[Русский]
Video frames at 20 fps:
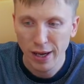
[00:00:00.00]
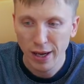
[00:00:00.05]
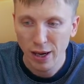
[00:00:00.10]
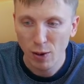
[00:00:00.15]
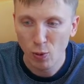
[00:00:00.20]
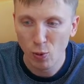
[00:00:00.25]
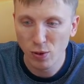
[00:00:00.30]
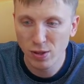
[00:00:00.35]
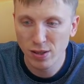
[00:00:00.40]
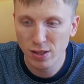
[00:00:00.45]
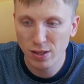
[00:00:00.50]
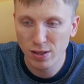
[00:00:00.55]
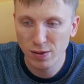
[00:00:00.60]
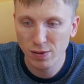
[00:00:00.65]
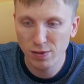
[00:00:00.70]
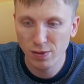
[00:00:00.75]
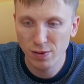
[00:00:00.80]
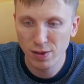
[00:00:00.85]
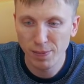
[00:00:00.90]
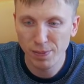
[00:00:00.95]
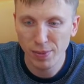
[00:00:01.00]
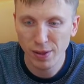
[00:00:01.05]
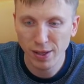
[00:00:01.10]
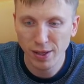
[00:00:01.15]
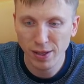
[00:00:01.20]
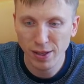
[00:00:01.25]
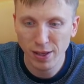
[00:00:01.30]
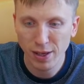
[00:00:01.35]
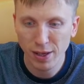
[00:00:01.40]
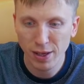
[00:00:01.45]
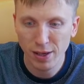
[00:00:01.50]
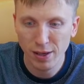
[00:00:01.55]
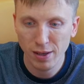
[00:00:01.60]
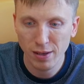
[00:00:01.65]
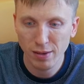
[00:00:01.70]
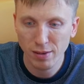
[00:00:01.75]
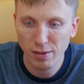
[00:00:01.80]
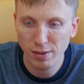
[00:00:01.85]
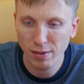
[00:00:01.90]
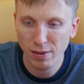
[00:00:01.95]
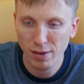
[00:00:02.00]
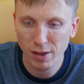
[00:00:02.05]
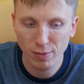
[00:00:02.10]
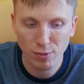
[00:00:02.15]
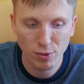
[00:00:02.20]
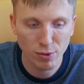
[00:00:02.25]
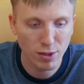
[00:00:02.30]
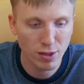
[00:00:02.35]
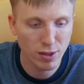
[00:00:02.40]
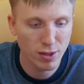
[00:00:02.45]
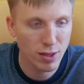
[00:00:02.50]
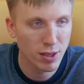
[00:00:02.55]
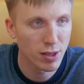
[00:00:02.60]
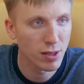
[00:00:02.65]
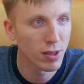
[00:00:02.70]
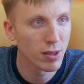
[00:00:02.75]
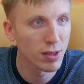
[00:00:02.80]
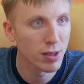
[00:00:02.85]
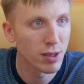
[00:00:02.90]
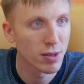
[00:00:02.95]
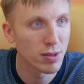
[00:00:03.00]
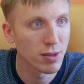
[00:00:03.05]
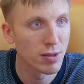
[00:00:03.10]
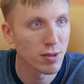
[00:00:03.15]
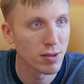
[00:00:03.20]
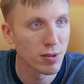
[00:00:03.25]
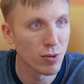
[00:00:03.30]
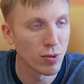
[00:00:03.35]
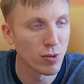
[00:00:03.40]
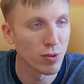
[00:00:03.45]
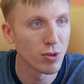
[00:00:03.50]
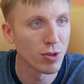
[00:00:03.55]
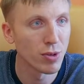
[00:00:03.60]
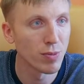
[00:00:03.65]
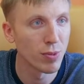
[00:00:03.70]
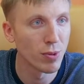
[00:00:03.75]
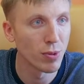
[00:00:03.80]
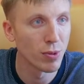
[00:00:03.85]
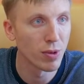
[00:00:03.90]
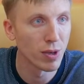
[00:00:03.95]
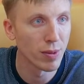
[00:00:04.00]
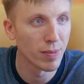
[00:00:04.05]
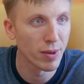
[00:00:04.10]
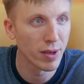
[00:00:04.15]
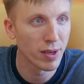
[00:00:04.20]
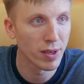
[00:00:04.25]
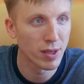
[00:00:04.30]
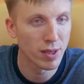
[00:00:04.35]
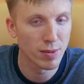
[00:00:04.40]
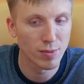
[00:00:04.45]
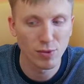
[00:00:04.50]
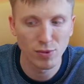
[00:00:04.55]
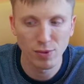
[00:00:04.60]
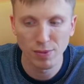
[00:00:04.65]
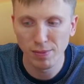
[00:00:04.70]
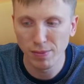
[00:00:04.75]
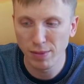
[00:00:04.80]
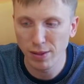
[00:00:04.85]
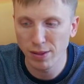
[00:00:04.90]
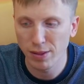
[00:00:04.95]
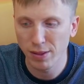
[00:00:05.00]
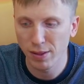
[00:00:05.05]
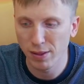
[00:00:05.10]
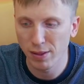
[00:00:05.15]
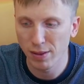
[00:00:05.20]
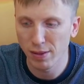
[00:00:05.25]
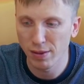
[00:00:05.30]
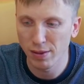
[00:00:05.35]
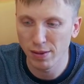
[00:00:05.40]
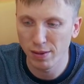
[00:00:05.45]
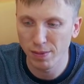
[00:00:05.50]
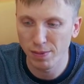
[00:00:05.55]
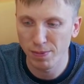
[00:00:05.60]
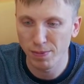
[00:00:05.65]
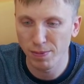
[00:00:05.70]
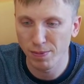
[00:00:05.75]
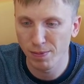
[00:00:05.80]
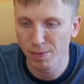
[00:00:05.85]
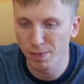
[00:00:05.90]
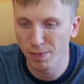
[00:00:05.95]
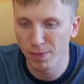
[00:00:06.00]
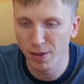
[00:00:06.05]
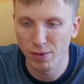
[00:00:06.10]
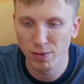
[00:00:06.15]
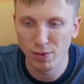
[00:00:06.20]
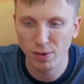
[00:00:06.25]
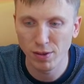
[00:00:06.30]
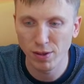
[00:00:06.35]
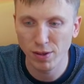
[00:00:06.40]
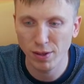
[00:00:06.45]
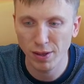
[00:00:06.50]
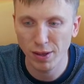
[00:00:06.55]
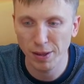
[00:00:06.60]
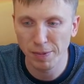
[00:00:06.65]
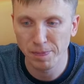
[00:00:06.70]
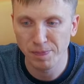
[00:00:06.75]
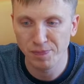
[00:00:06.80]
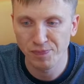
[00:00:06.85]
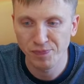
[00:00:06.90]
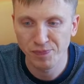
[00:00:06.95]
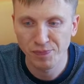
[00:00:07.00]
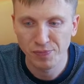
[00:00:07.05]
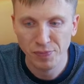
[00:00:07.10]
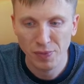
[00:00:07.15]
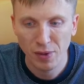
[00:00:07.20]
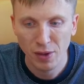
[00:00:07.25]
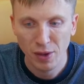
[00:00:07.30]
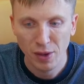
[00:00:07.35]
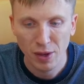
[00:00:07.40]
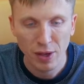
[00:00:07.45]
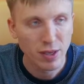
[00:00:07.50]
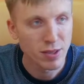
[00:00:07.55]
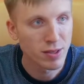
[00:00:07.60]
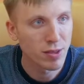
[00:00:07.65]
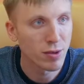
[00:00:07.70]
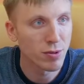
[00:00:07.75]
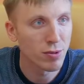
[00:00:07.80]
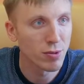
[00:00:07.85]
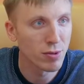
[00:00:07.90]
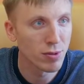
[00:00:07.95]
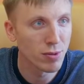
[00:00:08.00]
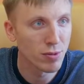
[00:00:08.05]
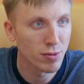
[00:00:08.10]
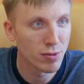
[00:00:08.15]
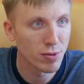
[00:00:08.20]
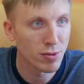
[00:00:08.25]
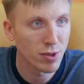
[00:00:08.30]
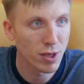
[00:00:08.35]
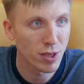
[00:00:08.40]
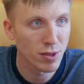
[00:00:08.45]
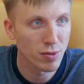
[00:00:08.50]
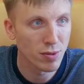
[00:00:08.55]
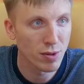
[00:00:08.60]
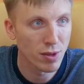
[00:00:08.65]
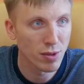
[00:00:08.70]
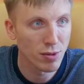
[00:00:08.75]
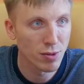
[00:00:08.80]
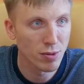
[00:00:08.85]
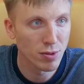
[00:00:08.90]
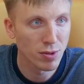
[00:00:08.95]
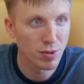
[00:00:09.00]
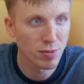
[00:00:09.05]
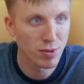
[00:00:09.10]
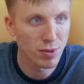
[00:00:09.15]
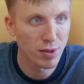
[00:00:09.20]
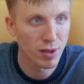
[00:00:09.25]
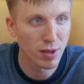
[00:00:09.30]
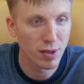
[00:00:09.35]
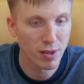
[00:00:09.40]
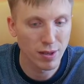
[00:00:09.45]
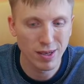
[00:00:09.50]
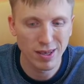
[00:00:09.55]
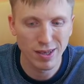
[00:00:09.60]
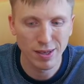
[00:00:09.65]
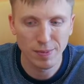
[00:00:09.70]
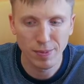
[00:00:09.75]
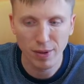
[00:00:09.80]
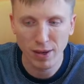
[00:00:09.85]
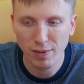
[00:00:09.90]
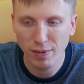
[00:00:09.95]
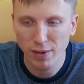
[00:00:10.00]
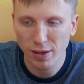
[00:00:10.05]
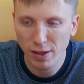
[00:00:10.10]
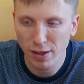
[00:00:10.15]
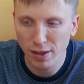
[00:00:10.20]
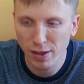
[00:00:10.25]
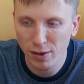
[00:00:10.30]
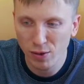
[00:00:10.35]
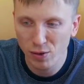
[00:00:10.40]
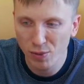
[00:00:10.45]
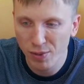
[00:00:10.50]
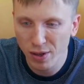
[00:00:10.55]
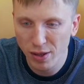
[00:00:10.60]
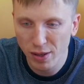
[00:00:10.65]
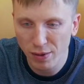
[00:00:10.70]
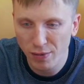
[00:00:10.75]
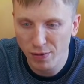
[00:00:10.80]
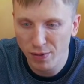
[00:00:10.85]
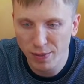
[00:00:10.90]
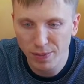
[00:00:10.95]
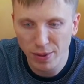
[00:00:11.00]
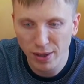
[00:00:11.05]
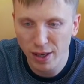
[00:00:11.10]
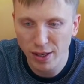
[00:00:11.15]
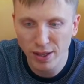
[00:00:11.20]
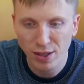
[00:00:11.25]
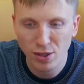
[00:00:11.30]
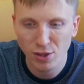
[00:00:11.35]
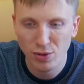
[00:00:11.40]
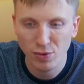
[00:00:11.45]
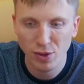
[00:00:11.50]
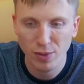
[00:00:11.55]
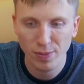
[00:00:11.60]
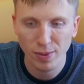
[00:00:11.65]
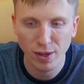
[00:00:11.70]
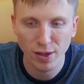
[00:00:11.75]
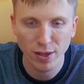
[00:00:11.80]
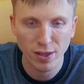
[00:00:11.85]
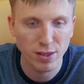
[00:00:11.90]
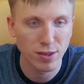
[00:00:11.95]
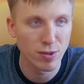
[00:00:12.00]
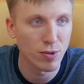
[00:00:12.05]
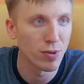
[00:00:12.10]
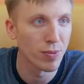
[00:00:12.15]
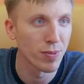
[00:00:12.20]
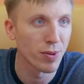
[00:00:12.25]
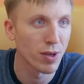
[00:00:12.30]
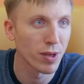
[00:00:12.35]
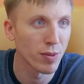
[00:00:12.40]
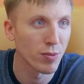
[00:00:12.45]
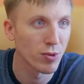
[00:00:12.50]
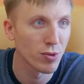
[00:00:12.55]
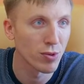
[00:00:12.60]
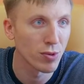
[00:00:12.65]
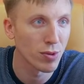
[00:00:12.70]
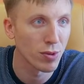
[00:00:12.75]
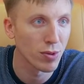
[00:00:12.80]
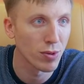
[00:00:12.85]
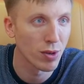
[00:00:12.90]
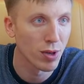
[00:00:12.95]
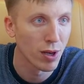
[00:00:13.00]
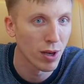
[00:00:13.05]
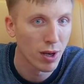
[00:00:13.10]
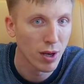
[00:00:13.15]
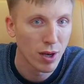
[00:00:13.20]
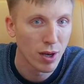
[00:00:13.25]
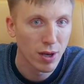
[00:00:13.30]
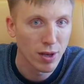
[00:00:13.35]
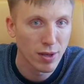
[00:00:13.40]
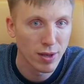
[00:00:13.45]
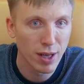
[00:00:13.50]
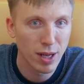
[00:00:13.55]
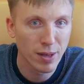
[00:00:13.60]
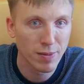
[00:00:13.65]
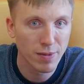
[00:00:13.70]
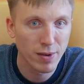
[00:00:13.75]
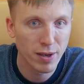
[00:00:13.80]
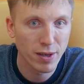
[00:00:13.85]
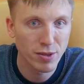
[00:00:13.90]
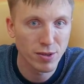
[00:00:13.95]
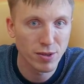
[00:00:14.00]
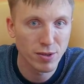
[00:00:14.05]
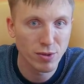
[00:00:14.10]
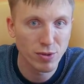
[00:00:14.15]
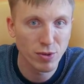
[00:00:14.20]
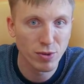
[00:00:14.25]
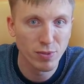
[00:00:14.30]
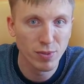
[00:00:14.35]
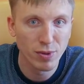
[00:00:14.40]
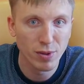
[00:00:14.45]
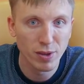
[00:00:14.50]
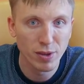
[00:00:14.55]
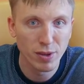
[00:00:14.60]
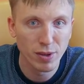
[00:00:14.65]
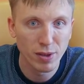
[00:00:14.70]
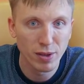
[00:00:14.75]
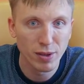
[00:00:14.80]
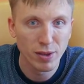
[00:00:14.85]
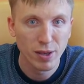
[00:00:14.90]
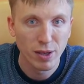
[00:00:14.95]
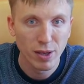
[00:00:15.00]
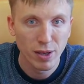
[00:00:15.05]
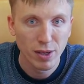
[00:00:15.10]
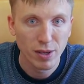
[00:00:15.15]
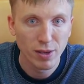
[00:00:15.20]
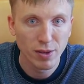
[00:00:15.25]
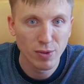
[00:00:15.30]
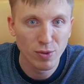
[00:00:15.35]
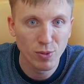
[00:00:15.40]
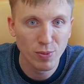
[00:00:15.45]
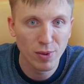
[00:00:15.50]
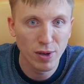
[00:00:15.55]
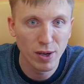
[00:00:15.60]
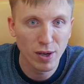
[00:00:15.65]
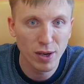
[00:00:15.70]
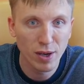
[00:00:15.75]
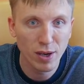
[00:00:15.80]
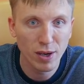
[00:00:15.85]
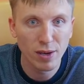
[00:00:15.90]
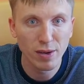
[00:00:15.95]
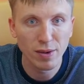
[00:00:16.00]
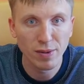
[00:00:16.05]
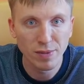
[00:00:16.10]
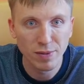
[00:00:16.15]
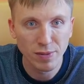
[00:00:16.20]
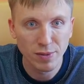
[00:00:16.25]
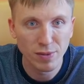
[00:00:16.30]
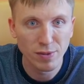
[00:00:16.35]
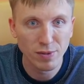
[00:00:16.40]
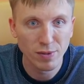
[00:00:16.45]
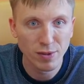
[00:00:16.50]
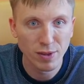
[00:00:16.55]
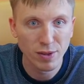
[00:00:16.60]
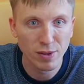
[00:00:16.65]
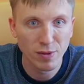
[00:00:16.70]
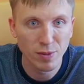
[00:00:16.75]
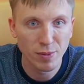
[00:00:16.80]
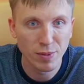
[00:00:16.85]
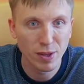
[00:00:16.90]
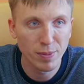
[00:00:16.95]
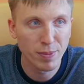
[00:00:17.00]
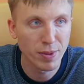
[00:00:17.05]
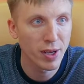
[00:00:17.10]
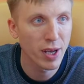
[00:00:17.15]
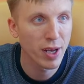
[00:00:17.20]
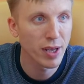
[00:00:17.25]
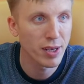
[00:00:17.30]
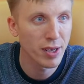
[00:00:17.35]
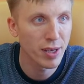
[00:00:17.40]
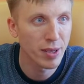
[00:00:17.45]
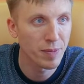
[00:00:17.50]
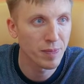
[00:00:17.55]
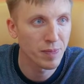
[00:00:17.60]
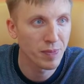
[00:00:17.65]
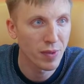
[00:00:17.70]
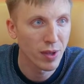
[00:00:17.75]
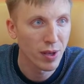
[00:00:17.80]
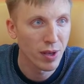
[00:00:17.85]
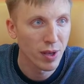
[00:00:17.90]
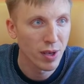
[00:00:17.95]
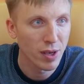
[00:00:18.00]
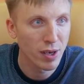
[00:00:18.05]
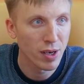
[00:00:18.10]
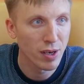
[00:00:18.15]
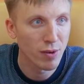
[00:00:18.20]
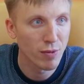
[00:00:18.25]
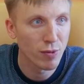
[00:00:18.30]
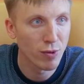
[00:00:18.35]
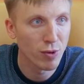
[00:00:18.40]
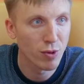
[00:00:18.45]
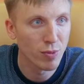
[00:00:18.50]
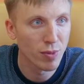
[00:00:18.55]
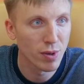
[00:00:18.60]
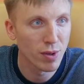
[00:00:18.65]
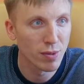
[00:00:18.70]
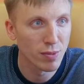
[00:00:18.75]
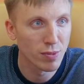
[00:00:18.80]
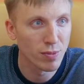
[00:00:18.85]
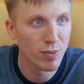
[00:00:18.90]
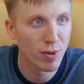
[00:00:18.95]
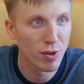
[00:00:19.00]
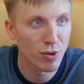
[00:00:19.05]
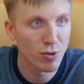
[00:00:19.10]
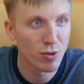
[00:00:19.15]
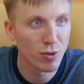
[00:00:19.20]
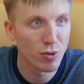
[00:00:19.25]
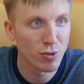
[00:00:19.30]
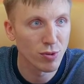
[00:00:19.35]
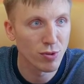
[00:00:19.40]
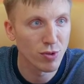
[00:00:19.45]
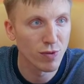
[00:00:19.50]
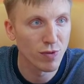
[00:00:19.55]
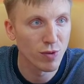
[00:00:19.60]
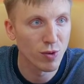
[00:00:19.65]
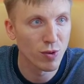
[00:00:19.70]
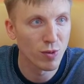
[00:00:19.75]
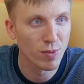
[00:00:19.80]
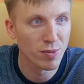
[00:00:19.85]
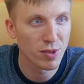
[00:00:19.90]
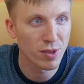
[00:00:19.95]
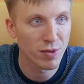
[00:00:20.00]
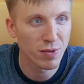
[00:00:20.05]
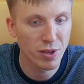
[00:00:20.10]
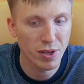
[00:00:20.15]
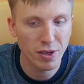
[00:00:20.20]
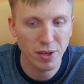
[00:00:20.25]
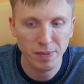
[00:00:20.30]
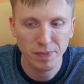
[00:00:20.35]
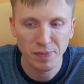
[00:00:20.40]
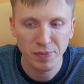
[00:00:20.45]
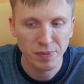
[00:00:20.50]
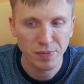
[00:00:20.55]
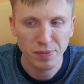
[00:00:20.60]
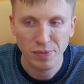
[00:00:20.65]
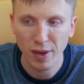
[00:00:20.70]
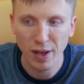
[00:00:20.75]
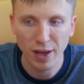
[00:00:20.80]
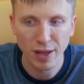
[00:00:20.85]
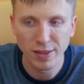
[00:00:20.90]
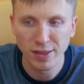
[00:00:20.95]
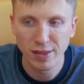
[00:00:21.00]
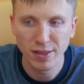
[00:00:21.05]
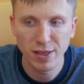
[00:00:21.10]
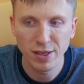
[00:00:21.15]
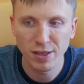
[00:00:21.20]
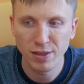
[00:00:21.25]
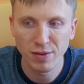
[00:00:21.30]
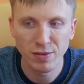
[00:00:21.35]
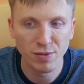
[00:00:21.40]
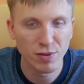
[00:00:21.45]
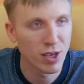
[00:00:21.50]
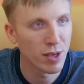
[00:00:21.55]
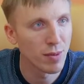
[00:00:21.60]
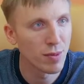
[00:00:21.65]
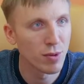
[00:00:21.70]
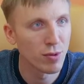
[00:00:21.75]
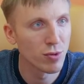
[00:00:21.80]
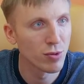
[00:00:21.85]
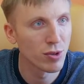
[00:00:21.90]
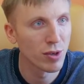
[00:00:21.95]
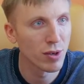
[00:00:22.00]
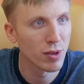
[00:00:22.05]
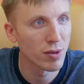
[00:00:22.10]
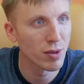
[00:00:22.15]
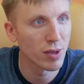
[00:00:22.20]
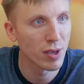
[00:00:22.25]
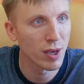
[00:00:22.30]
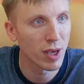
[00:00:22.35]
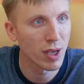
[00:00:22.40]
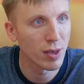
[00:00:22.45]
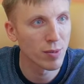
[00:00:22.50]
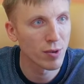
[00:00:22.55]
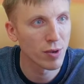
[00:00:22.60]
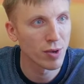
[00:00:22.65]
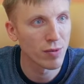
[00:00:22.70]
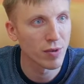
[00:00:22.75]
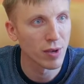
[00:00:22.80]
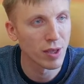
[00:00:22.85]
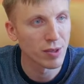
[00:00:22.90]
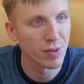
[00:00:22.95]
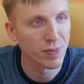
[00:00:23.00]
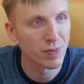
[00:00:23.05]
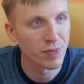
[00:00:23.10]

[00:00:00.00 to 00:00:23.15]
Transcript: Отзывы плохие, работа делалась очень плохо, поэтому мы э, довольно-таки серьезно вот сейчас вот относимся к проверке документов и пока ничего не прогнозируем, потому что нам важно, чтобы юбилей вот этого мероприятия кинофорума прошел уже в новом сквере а здесь время уже играет против нас.